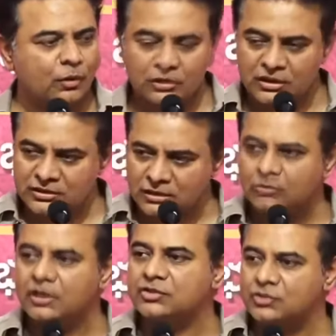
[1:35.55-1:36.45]
కొద్దిగా
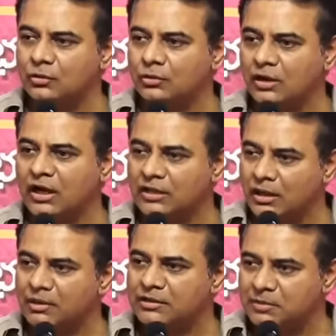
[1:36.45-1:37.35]
సిగ్గు తెచ్చుకో
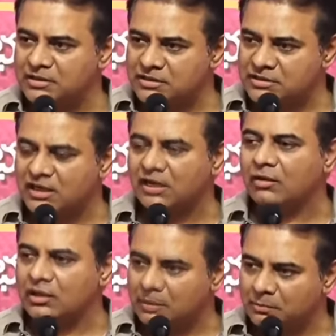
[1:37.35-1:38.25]
హైదరాబాద్ ఇమేజ్ నీ చర్యల
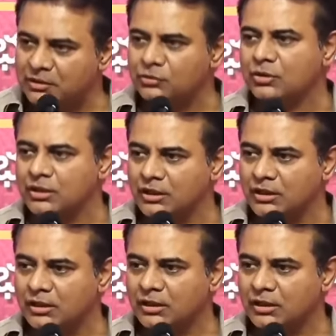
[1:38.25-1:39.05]
వల్ల దెబ్బతింటున్నది